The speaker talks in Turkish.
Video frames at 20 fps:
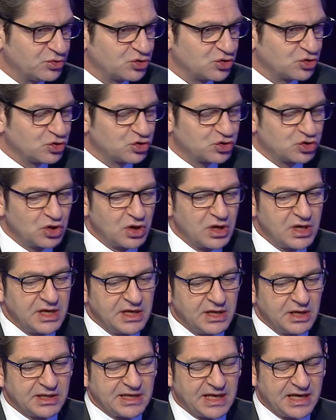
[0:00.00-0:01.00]
musunuz?
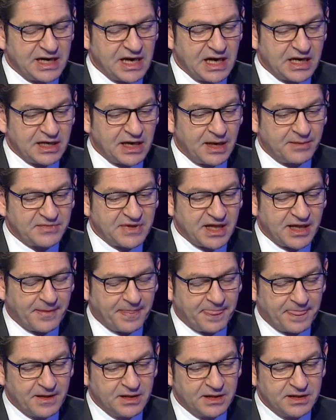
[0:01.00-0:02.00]
genel anlamda
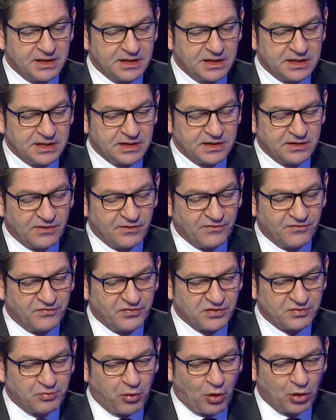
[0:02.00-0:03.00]
e,
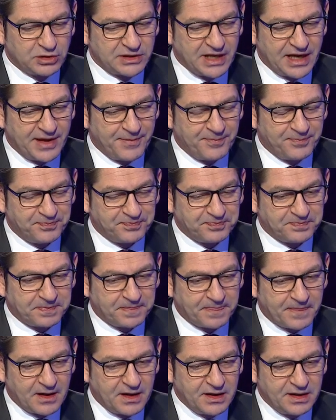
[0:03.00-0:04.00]
futbolda
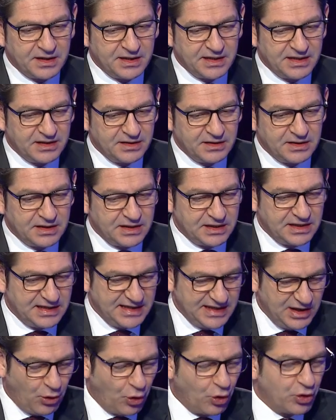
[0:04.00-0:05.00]

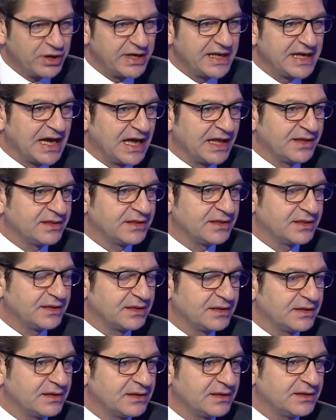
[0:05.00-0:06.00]
iyi oynayan
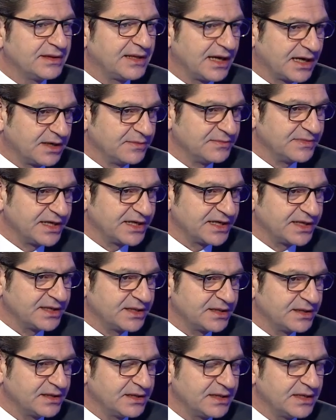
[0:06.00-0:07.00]

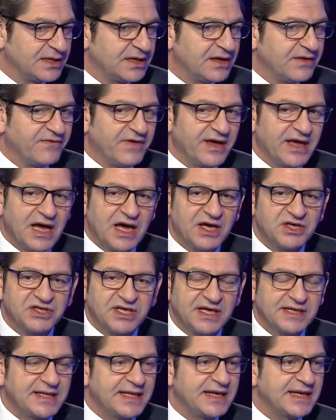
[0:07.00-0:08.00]
takımların veya
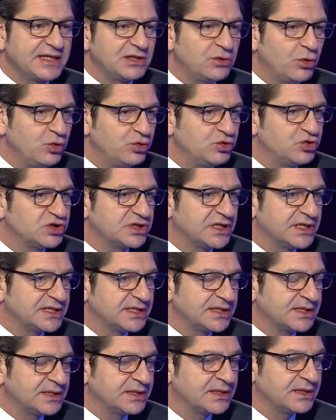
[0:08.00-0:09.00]
işte yetenekli
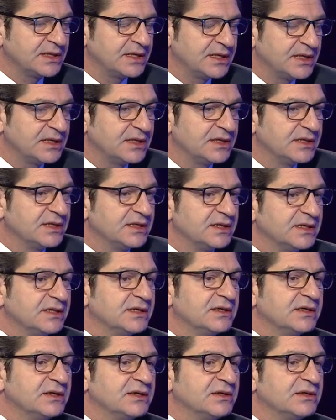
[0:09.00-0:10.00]
oyuncuların
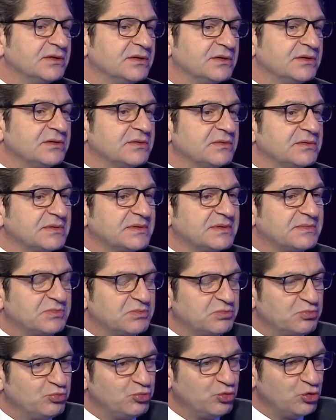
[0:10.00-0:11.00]
e,
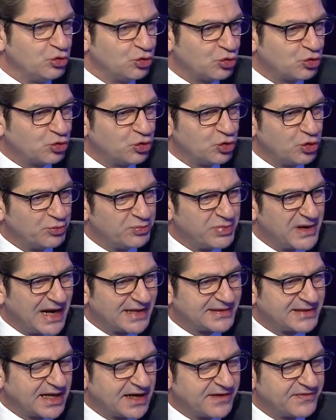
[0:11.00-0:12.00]
büyük
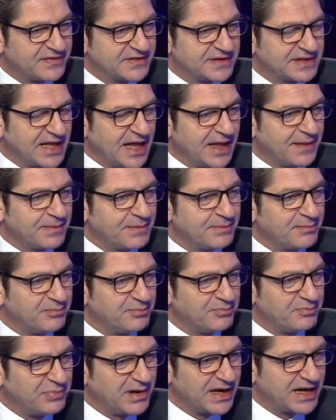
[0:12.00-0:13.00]
kulüpler tarafından
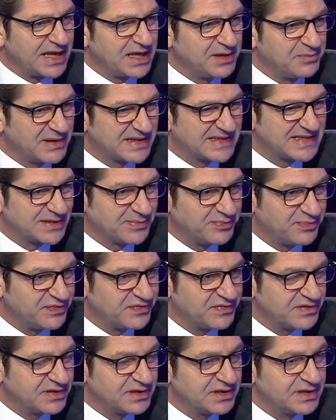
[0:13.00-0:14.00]
parayı basıp
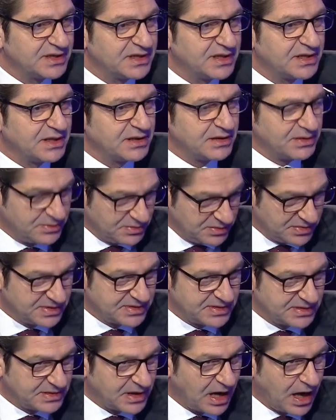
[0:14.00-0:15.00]

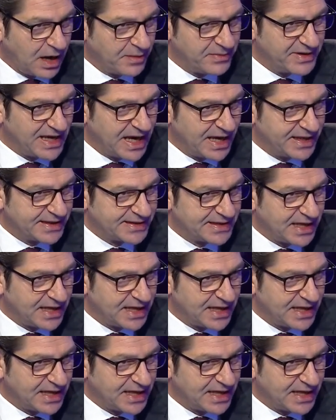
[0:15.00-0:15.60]
amiyane